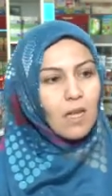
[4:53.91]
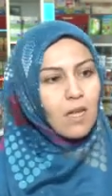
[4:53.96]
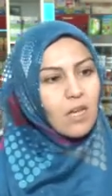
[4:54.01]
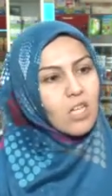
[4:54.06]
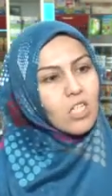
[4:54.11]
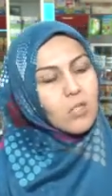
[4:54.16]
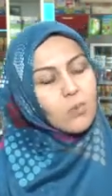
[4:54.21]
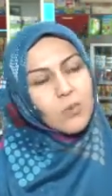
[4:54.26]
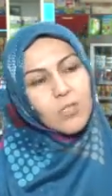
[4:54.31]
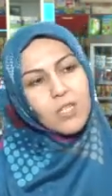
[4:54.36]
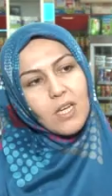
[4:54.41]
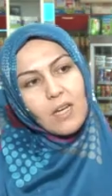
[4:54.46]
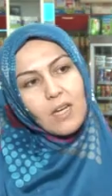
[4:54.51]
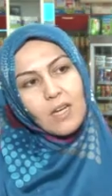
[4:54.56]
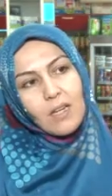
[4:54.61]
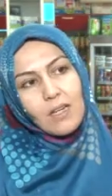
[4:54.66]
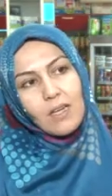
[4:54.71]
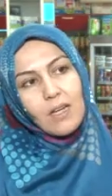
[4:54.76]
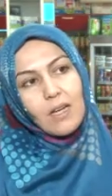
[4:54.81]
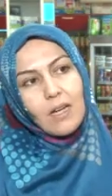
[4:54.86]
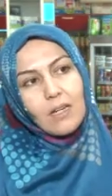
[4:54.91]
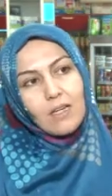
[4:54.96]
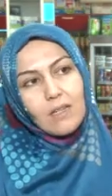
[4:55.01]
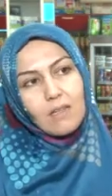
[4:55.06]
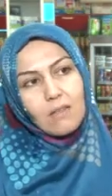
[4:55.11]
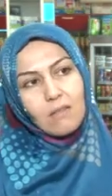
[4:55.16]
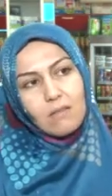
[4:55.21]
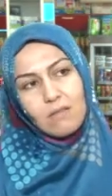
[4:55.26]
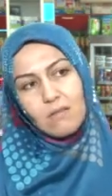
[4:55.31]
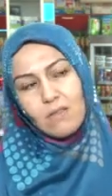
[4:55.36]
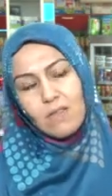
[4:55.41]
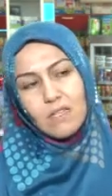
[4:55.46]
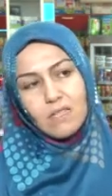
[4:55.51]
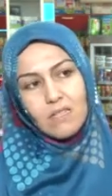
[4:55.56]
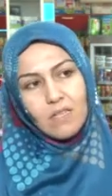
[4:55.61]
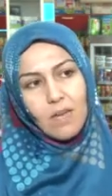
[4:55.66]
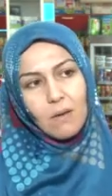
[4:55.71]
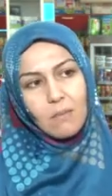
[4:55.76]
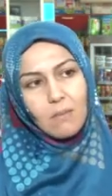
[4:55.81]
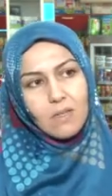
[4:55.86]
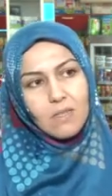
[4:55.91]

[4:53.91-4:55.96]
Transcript: Hiçbir şekilde yani ne sen